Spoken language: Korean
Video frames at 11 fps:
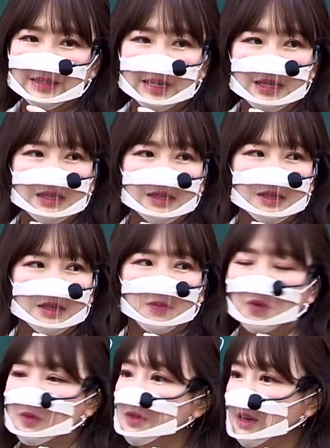테스트
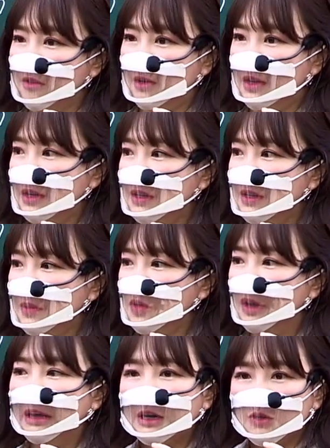보드의 역할을 하기
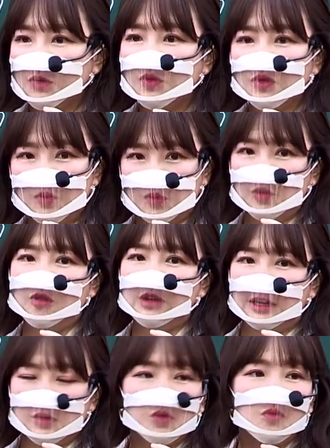때문에 육군은 무조건
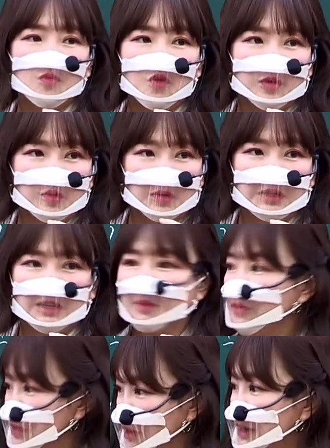아주 꼼꼼히 수업 시간에
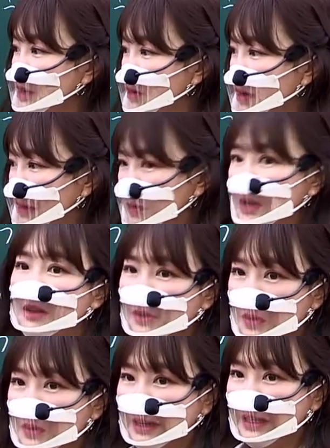분석할 거예요. 앞으로
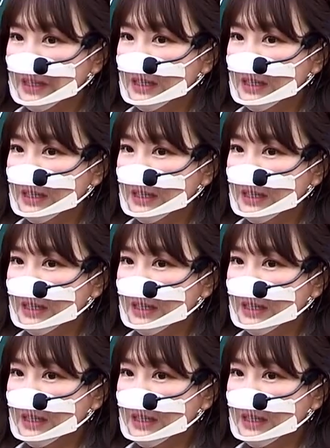1년 동안.